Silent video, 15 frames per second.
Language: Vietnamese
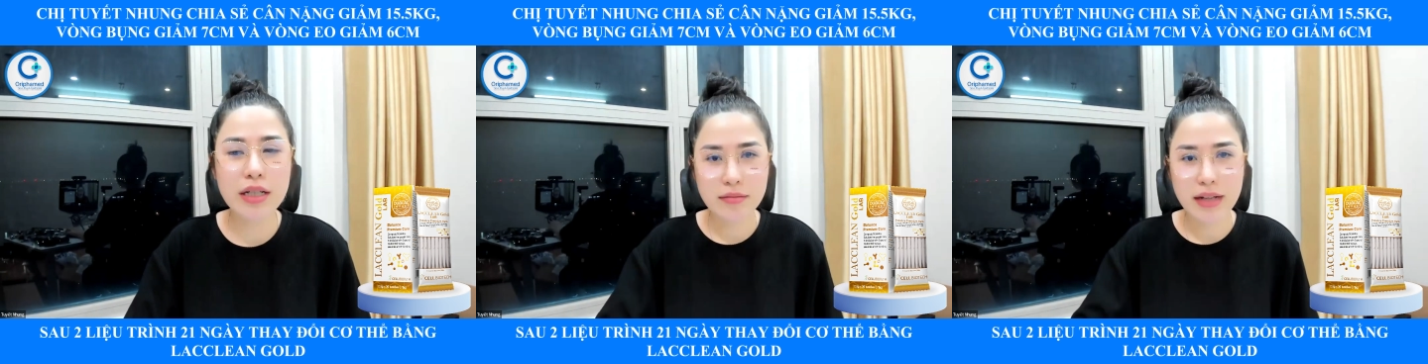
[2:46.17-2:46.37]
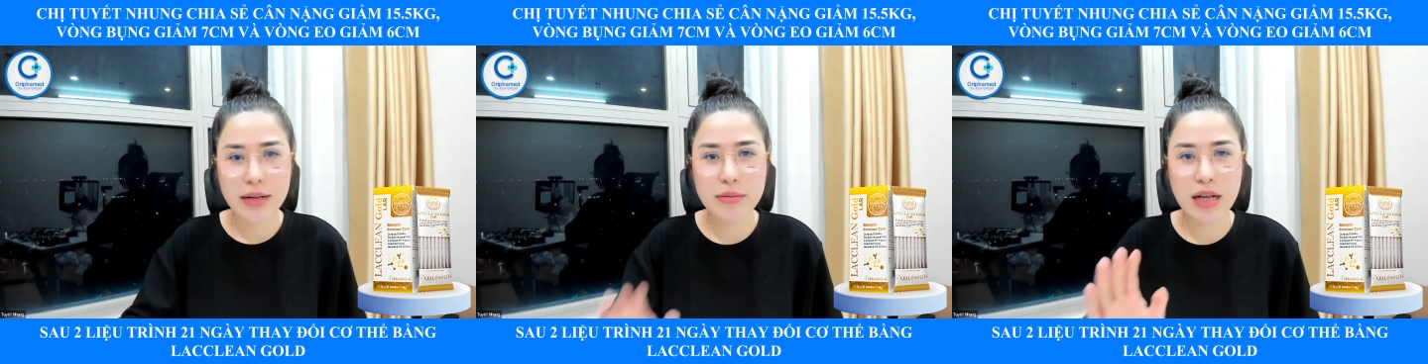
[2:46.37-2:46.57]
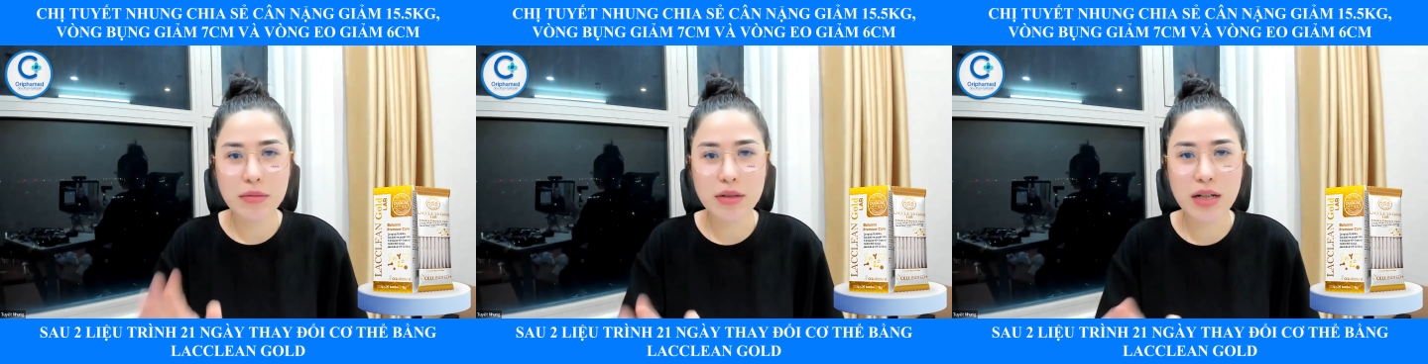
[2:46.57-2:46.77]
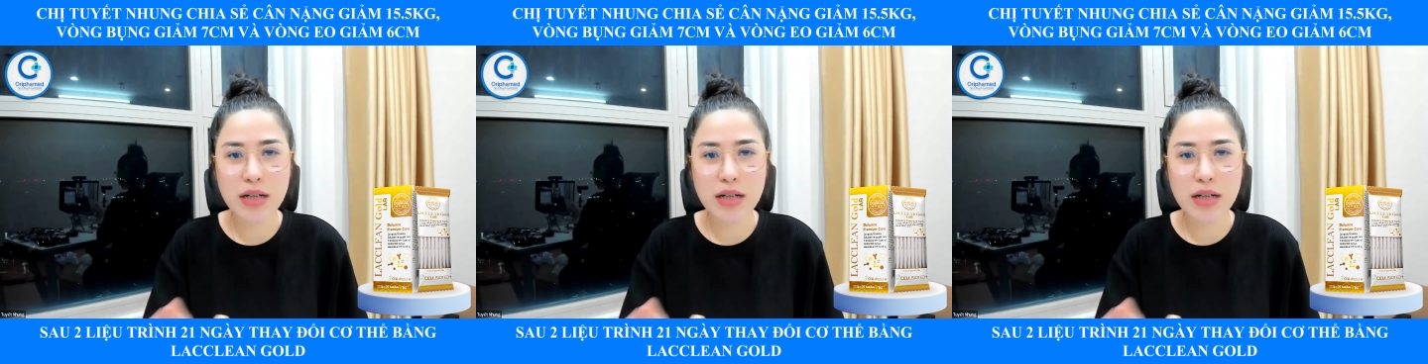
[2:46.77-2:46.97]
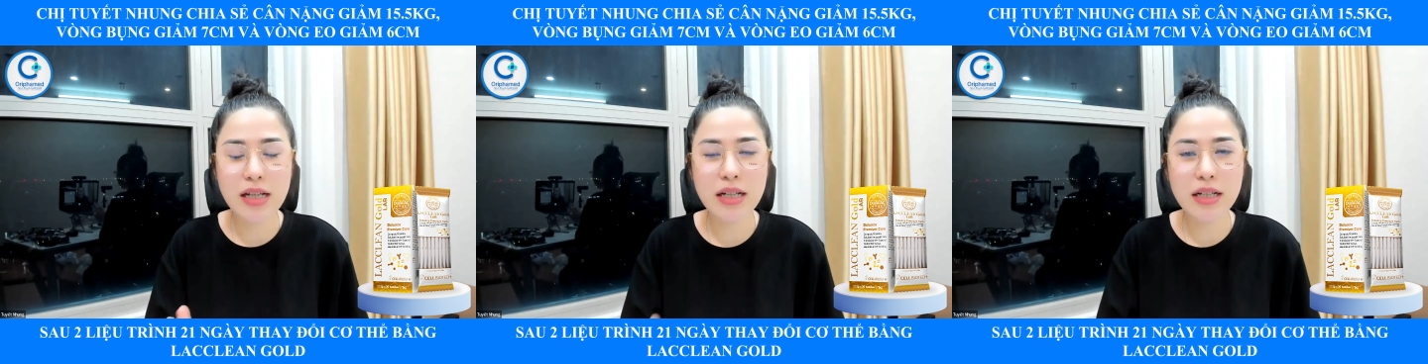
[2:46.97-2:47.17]
Em giảm
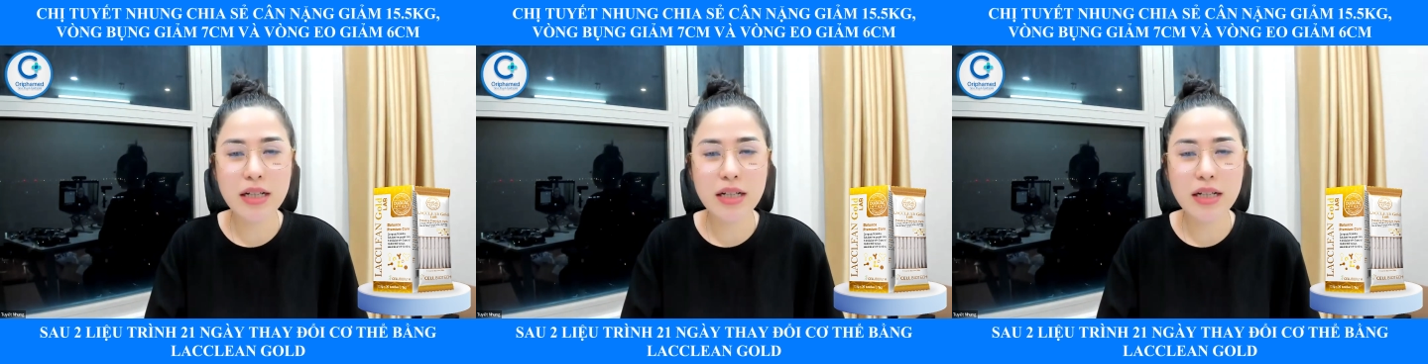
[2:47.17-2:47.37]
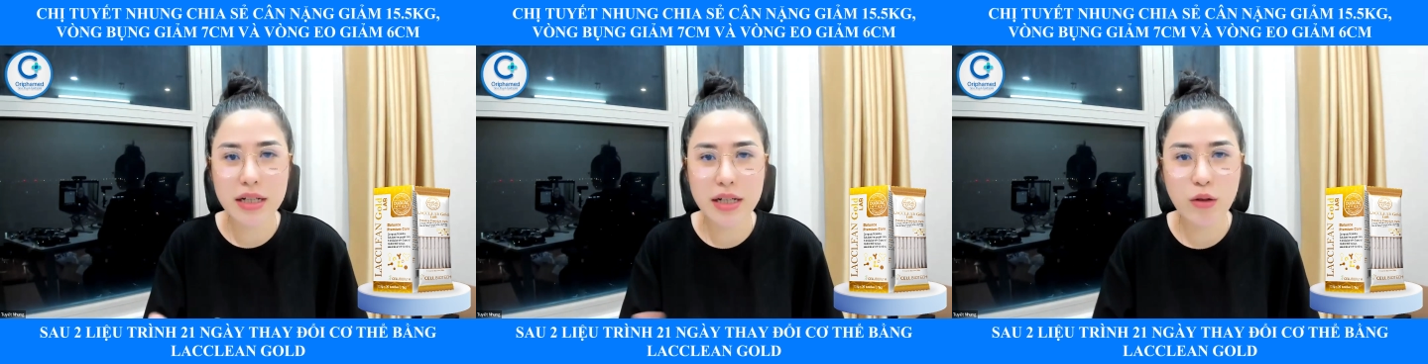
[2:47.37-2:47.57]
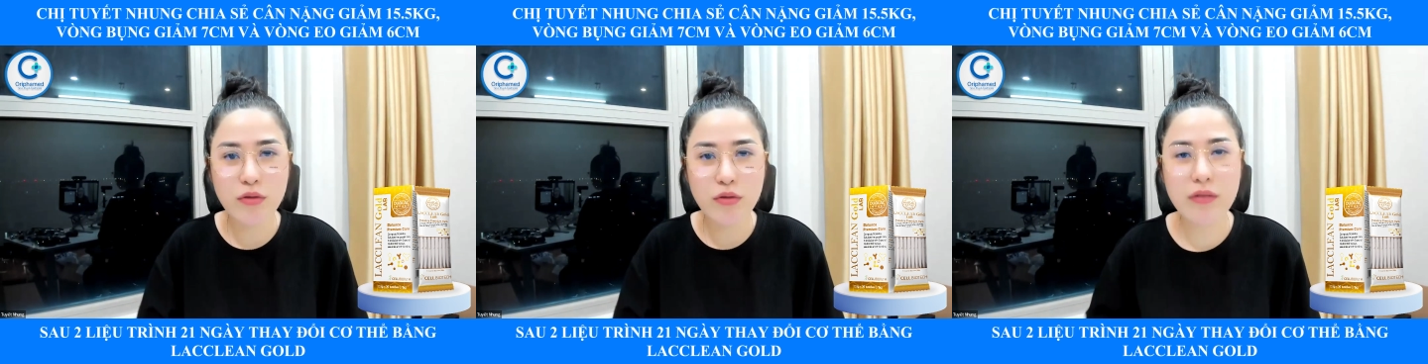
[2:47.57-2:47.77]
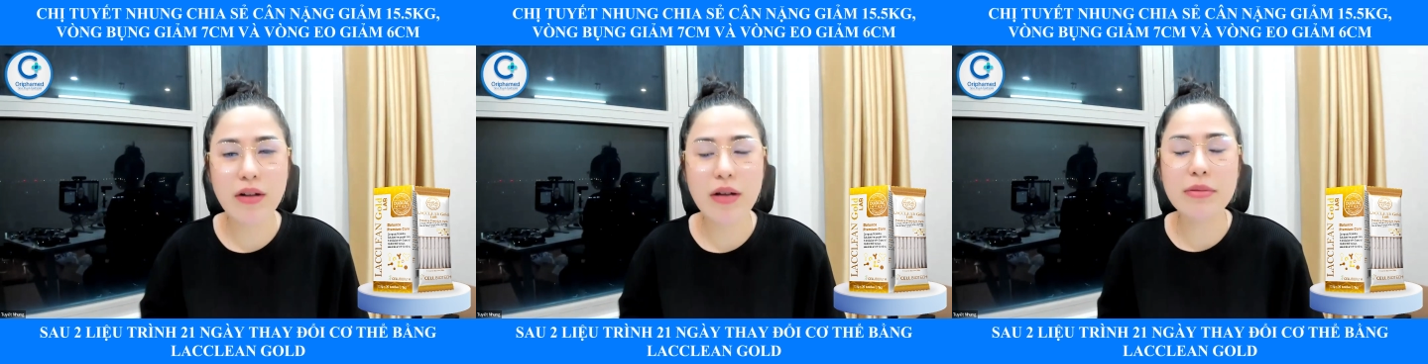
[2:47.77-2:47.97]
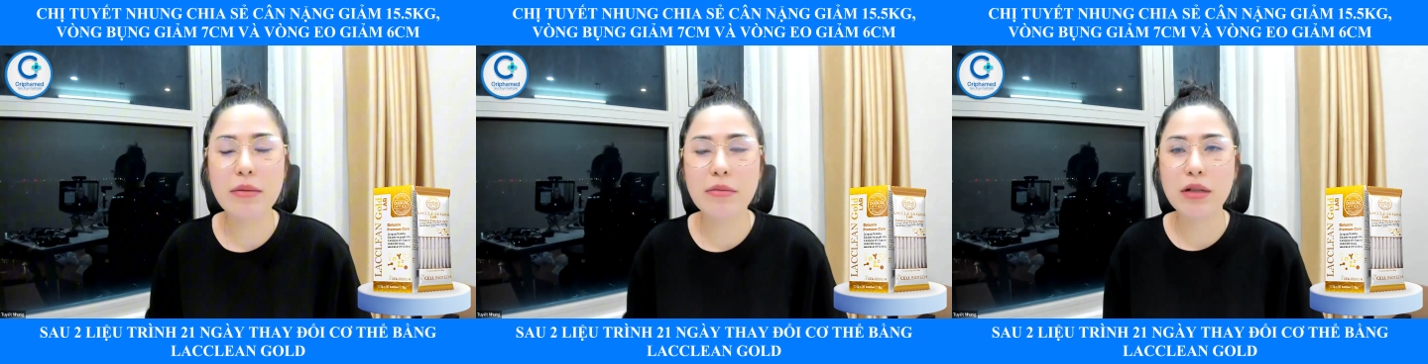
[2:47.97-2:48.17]
cân, nghiên cứu rất nhiều phương
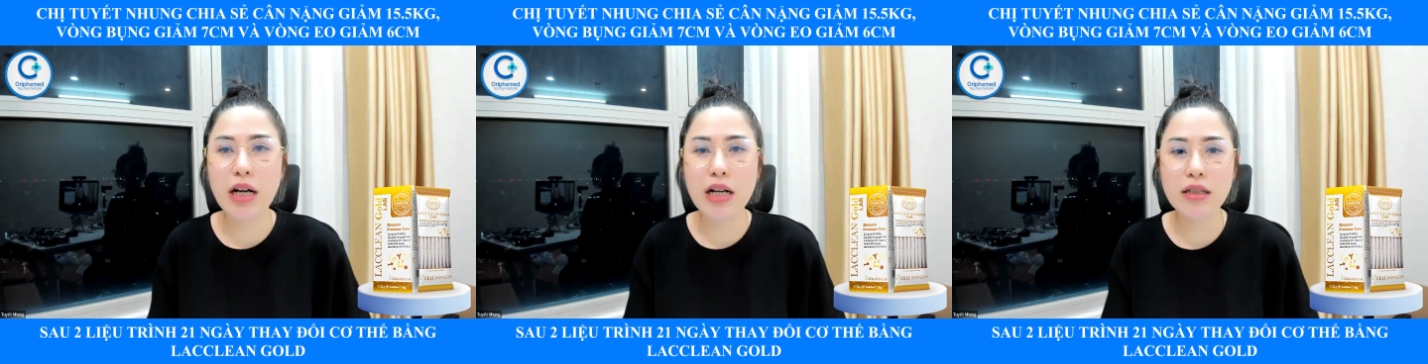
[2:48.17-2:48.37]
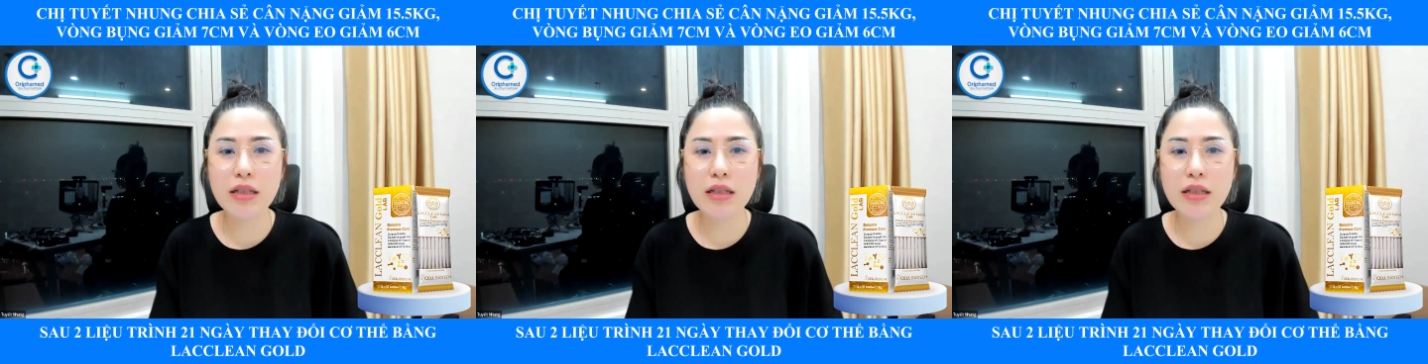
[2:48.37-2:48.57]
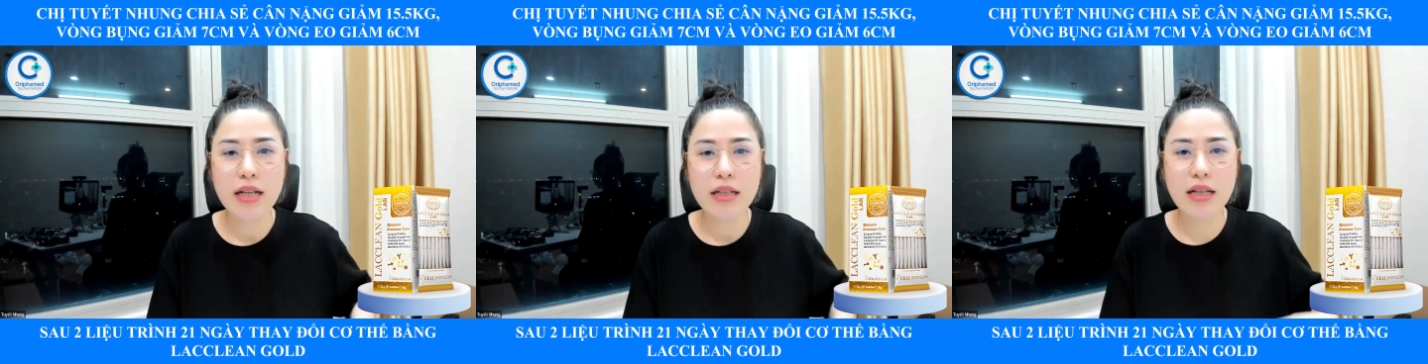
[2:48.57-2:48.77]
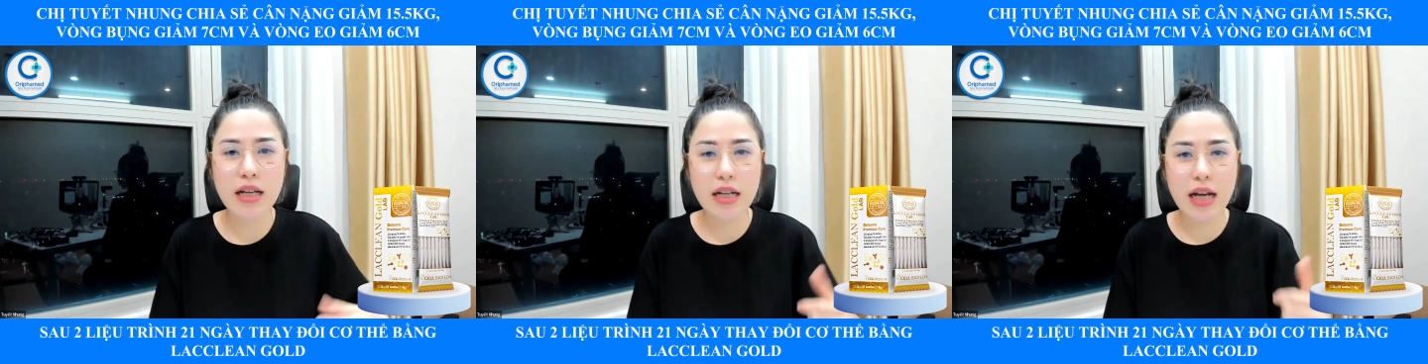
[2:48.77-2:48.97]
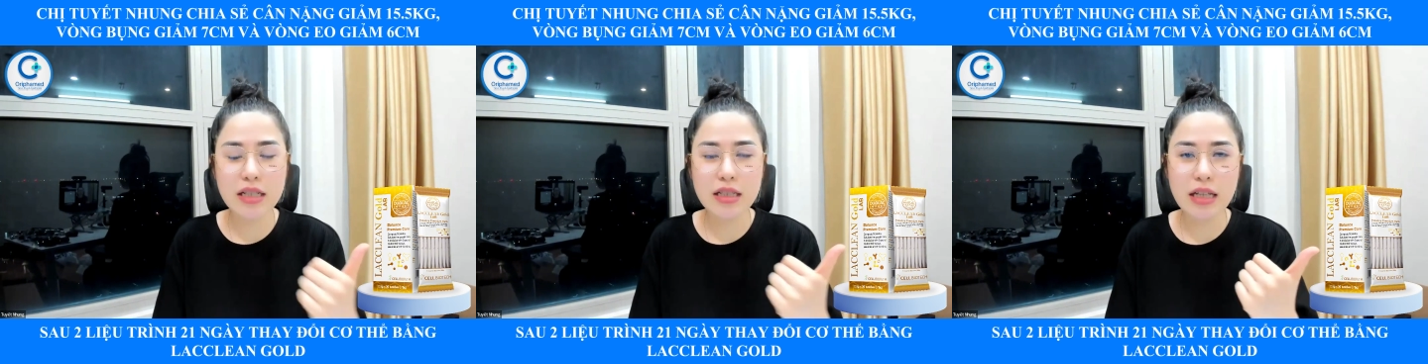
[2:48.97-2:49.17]
pháp giảm cân, nhịn
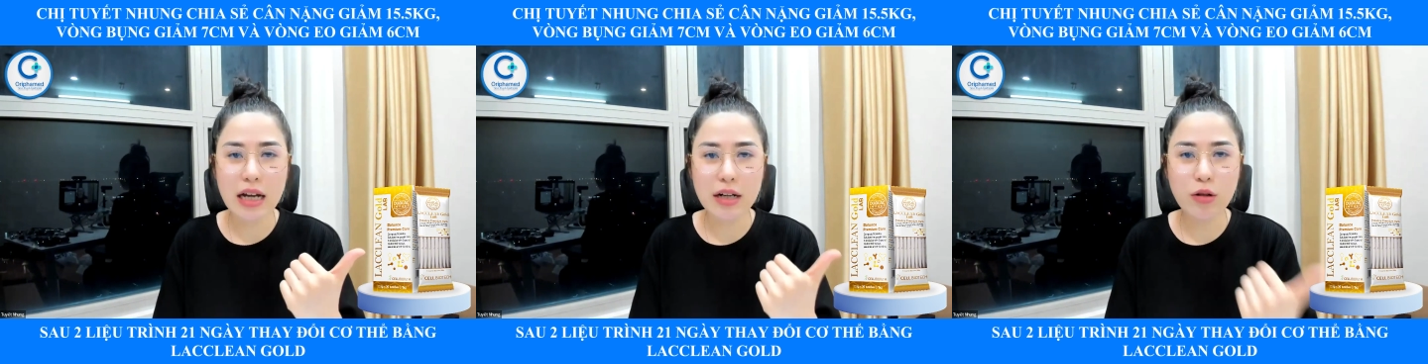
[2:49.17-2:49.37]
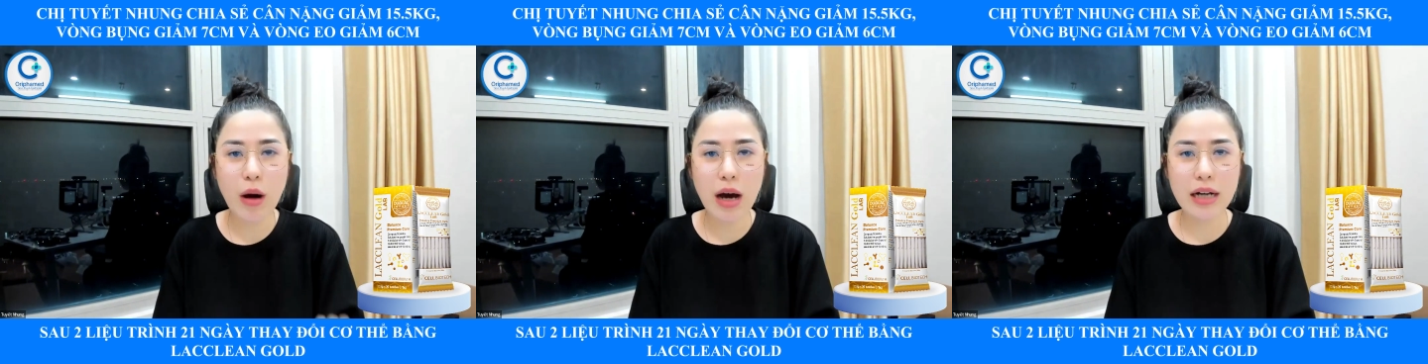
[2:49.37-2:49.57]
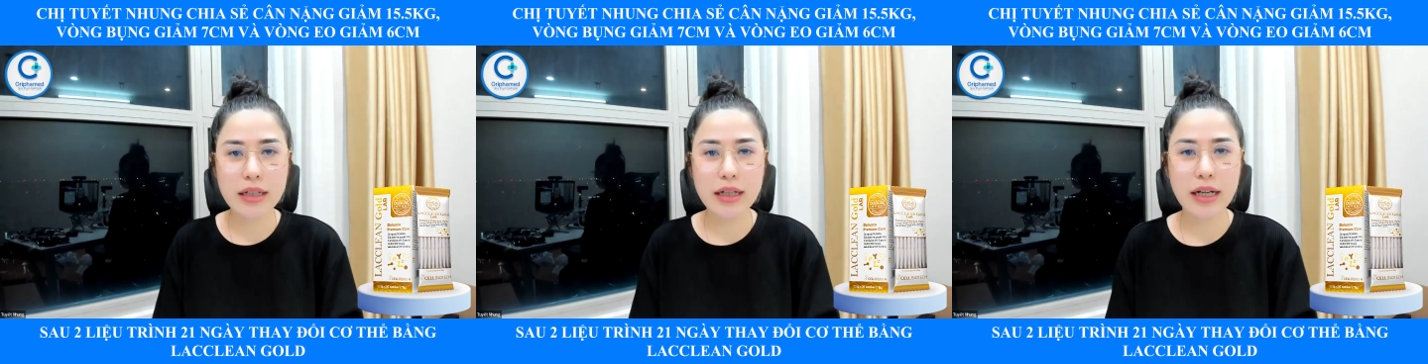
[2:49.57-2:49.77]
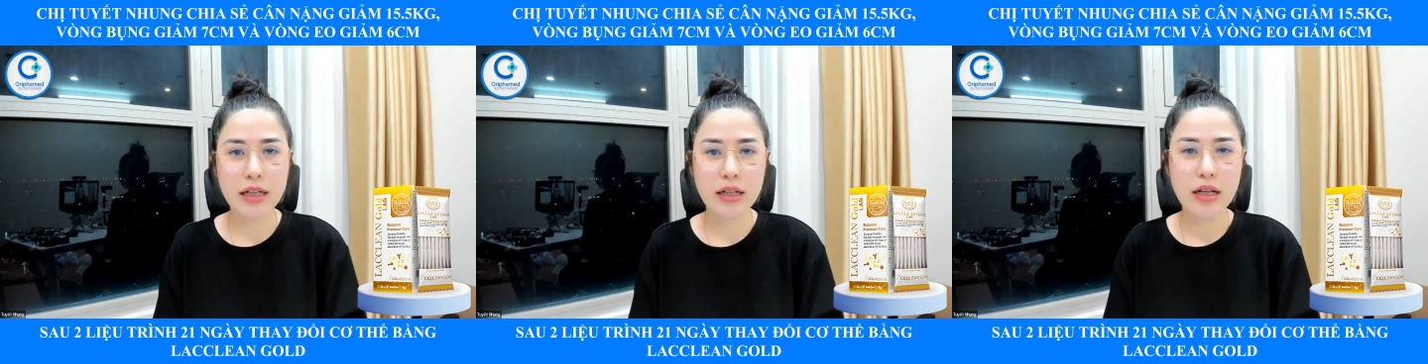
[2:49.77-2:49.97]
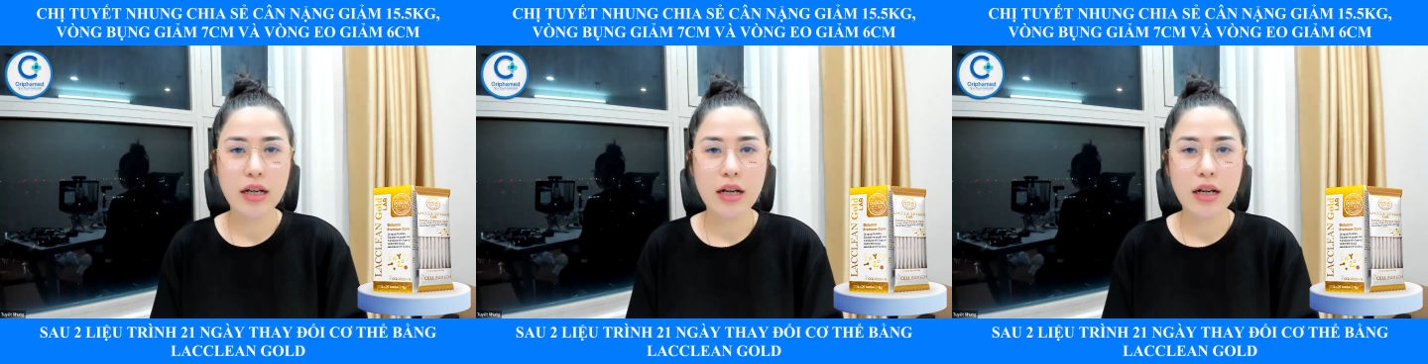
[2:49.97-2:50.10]
ăn gián đoạn này.